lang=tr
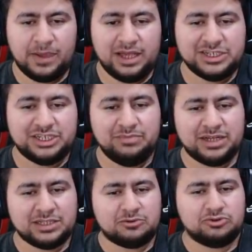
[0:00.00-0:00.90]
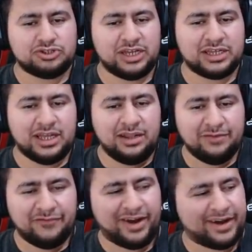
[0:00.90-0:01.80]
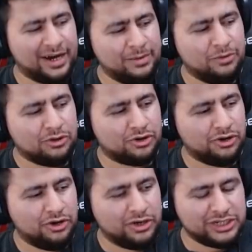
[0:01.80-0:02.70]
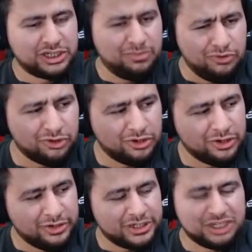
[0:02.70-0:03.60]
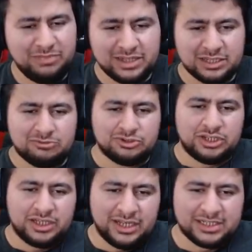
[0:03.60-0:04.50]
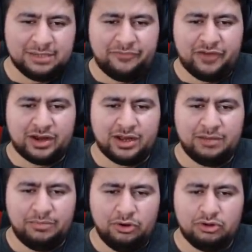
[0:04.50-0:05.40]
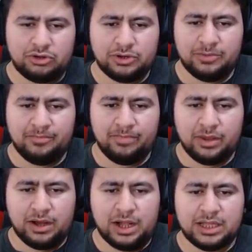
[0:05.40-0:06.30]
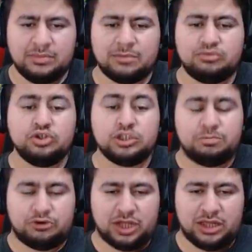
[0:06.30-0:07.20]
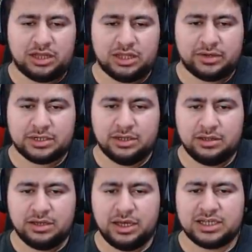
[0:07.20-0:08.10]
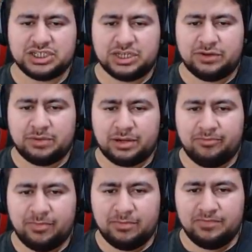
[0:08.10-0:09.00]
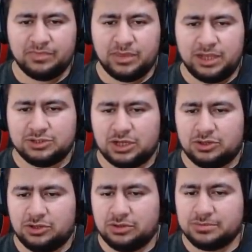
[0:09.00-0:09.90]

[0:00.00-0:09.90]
Jimnastik kursuna giden Ferrari mi olur? İşte bu. Jimnastik kursuna giderse bir Ferrari böyle olur. Adamlar bütün spor dallarında var. Her şeyde var bak. Ne güzel gidiyor.